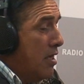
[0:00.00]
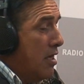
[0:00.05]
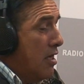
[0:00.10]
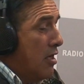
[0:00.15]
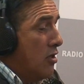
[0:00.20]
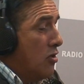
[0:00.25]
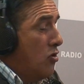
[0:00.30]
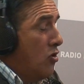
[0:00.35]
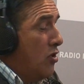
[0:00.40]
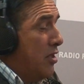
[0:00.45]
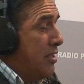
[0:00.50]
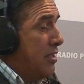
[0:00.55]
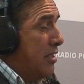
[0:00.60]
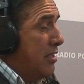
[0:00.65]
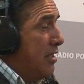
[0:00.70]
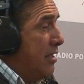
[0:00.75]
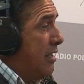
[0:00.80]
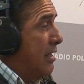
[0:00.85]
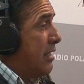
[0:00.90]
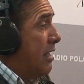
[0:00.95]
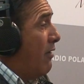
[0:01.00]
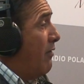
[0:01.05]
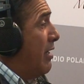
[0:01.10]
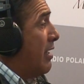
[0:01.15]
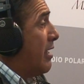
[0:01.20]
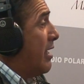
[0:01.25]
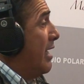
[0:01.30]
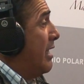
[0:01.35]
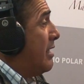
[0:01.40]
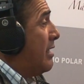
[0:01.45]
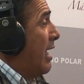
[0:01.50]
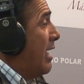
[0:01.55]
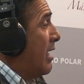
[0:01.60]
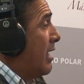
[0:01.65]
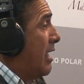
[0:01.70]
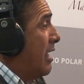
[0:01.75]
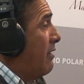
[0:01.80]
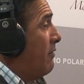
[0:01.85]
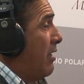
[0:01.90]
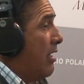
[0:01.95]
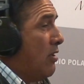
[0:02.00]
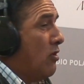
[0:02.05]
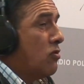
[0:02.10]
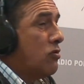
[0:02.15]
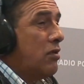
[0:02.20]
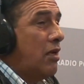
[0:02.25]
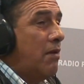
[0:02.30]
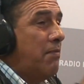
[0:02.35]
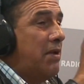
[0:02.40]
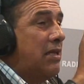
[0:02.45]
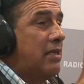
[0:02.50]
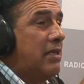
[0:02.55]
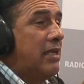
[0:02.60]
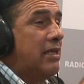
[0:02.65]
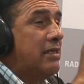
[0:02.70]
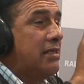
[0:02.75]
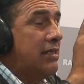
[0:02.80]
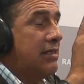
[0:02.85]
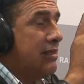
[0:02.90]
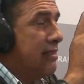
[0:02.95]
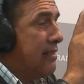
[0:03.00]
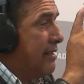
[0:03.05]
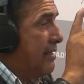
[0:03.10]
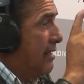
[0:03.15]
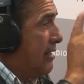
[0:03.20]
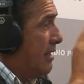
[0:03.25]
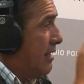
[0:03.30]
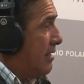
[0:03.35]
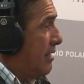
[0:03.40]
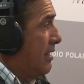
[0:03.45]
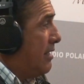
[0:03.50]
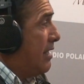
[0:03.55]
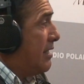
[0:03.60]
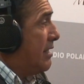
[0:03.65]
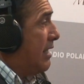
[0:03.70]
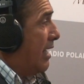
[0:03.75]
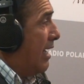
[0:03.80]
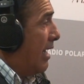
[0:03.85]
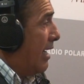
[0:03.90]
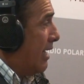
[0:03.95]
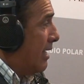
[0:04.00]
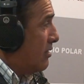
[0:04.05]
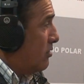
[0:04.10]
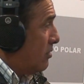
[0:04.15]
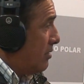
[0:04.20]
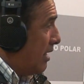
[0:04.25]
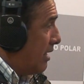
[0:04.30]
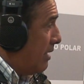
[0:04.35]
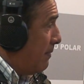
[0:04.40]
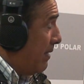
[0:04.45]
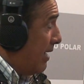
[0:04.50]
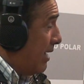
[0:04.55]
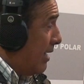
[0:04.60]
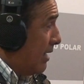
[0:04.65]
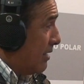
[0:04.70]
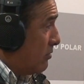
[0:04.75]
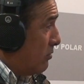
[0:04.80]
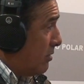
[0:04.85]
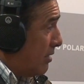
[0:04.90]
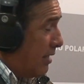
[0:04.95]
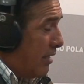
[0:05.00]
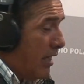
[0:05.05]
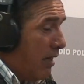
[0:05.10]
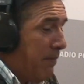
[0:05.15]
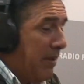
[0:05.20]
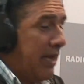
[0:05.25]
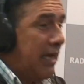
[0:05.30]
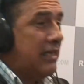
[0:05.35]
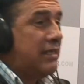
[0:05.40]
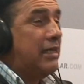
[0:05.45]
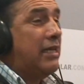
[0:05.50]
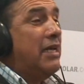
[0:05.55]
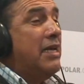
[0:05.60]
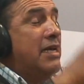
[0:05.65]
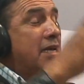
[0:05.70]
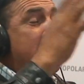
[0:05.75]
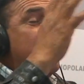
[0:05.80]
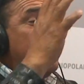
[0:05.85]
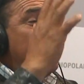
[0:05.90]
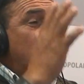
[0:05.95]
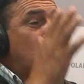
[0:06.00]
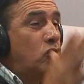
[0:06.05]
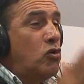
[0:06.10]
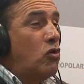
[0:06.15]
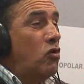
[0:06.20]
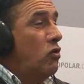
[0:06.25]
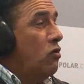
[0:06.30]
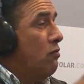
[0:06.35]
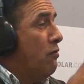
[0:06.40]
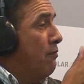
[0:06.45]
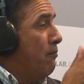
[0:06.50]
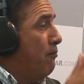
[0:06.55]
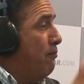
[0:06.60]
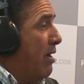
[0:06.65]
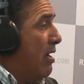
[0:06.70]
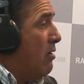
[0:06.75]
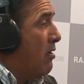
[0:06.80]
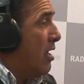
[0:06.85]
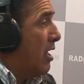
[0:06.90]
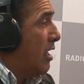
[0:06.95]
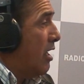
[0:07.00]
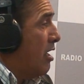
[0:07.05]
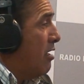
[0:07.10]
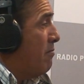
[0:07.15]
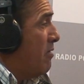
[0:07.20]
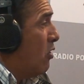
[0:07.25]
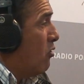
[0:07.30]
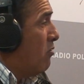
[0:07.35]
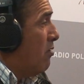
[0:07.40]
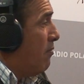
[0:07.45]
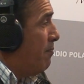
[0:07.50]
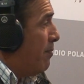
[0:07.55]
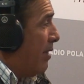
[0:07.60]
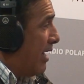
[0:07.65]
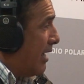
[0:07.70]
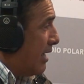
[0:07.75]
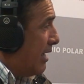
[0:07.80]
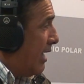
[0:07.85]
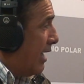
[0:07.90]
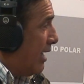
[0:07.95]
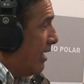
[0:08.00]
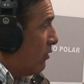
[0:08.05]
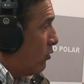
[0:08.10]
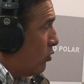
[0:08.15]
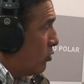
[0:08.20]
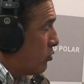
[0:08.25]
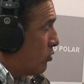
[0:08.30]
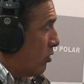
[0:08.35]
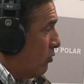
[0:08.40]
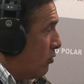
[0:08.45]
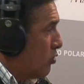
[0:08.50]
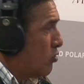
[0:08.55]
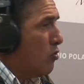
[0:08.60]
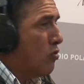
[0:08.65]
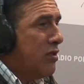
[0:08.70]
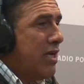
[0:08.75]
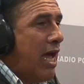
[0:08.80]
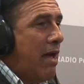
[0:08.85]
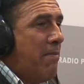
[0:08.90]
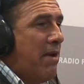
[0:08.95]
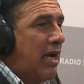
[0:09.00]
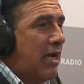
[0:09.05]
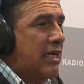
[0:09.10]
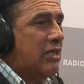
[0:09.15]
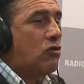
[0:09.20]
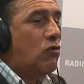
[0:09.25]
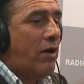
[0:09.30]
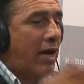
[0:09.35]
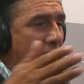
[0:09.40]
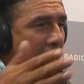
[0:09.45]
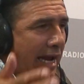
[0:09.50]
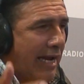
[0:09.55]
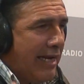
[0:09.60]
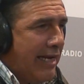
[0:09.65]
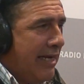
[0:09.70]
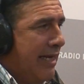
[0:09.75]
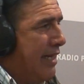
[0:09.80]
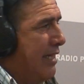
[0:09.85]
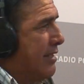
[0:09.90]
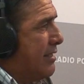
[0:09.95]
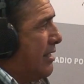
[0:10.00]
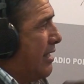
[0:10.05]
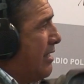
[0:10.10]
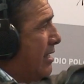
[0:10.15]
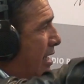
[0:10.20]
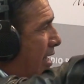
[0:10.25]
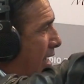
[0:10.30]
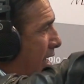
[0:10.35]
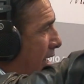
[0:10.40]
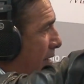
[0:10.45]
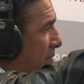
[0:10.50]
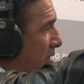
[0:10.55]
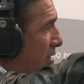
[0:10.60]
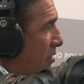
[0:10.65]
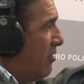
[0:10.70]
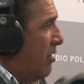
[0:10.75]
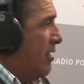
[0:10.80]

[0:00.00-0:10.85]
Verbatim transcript: saber quién está inscribiendo, solamente necesita llegar a la zonal de pesca, la Zona de pesca, y decir, yo vengo a inscribirme como para que haga curso de bus. Nada más que eso. Ahí le enseñan el camino que tienen que inscribirlo.